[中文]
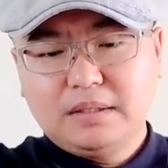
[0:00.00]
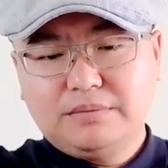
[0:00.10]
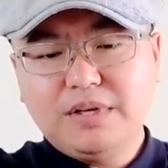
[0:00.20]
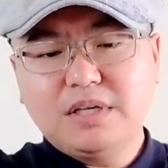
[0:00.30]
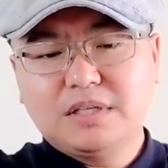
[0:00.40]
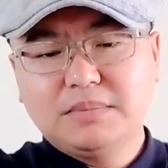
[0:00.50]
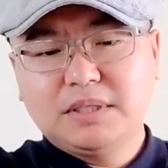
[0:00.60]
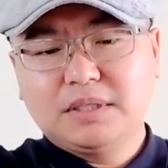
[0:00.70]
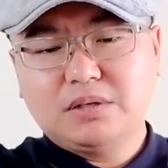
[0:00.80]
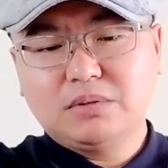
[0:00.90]
为什么
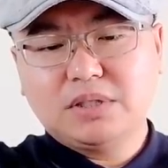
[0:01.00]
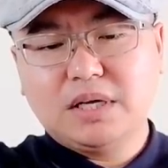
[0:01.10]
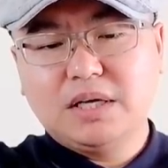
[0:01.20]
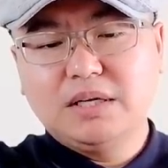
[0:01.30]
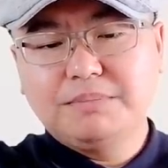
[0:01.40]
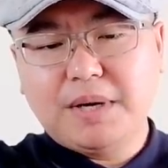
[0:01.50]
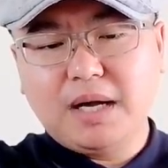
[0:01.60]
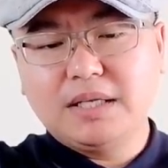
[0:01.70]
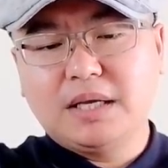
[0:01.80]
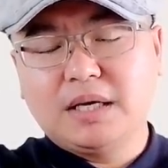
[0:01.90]
呢？他说，在零
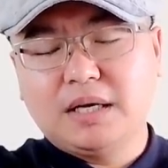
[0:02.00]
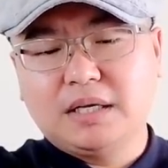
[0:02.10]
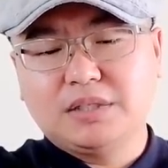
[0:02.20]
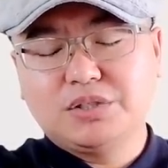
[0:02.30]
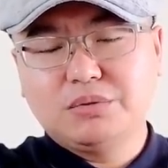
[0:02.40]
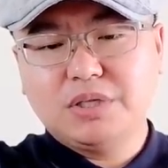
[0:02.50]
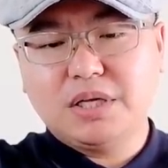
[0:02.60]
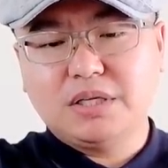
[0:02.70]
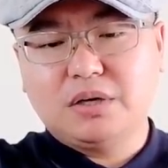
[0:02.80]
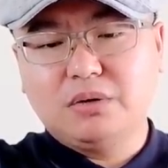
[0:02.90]
八年啊修
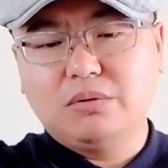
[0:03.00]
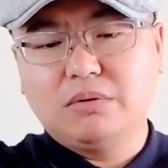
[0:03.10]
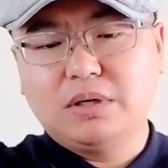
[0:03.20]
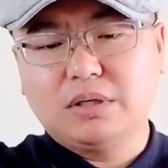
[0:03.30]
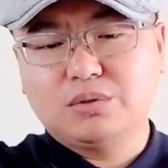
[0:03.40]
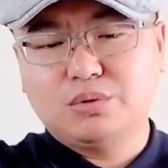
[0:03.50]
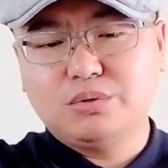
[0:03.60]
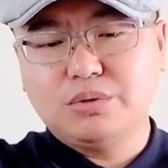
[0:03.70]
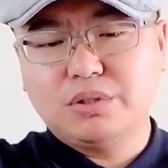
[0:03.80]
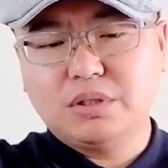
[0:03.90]
宪以后啊，
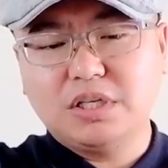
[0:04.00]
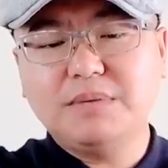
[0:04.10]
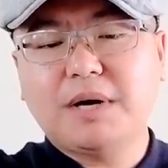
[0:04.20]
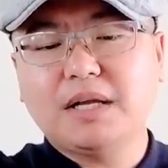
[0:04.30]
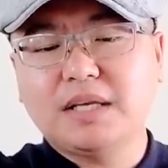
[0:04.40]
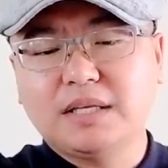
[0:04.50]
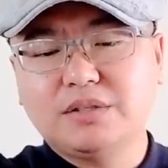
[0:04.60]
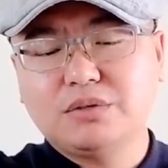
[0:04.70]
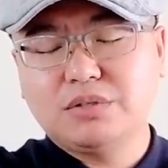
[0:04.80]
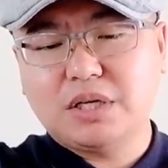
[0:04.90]
取一八年
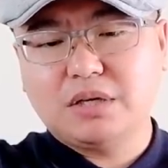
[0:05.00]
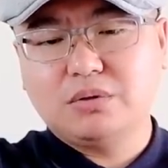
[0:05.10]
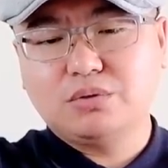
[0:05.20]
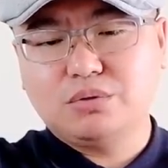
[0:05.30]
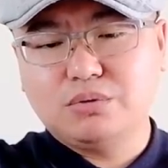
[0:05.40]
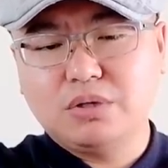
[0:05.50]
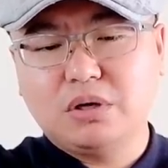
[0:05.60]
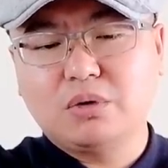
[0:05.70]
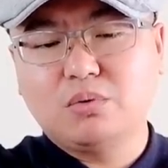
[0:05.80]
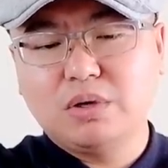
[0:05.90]
修宪以后取
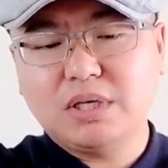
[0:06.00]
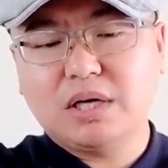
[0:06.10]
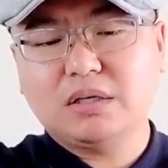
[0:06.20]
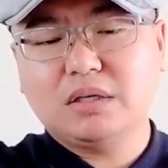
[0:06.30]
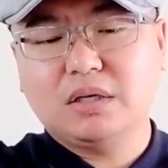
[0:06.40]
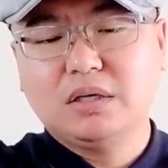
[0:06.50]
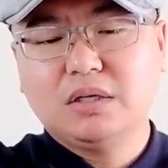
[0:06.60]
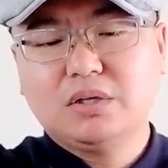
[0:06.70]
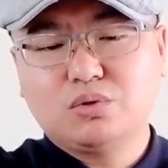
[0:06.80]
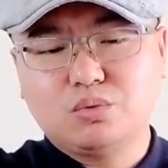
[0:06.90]
消了国家
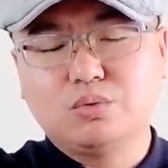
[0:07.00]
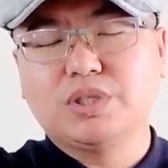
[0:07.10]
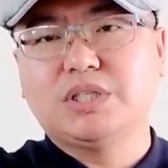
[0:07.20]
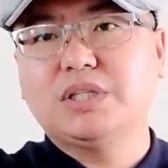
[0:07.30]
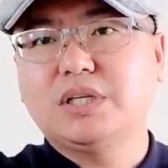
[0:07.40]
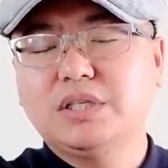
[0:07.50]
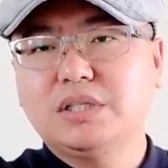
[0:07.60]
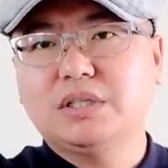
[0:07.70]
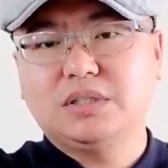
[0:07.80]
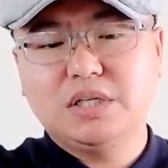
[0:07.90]
主席的
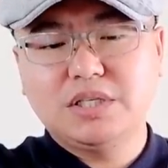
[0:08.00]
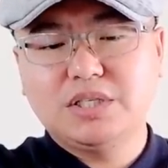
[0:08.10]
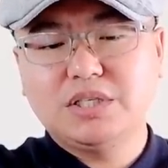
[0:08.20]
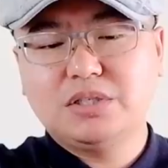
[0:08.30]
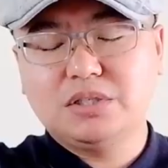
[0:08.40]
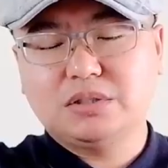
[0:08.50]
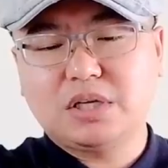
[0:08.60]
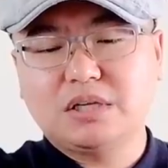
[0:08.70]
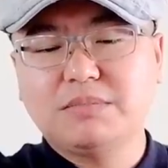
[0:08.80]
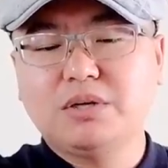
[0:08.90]
任期制，
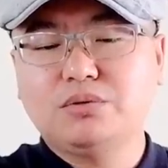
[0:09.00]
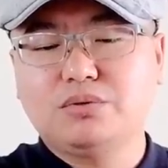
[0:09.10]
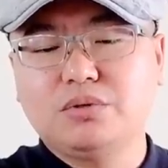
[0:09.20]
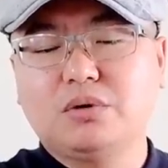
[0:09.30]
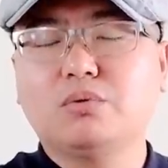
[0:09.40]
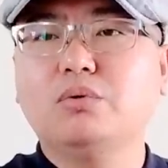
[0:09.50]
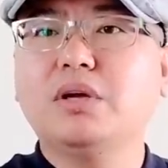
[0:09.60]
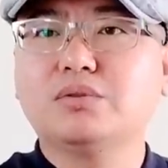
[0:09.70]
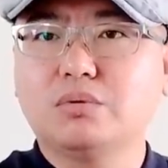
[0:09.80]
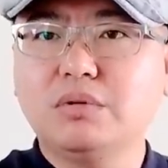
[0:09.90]
但是没有取消国务
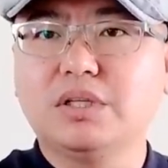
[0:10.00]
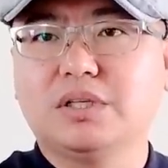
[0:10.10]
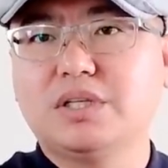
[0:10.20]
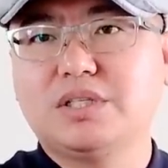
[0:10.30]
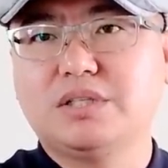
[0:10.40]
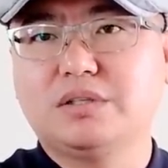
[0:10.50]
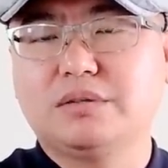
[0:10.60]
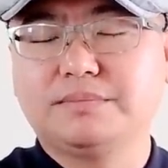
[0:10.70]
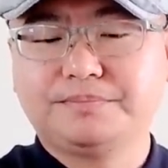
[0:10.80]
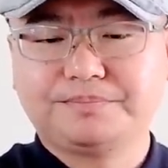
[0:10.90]
院总理的任期制。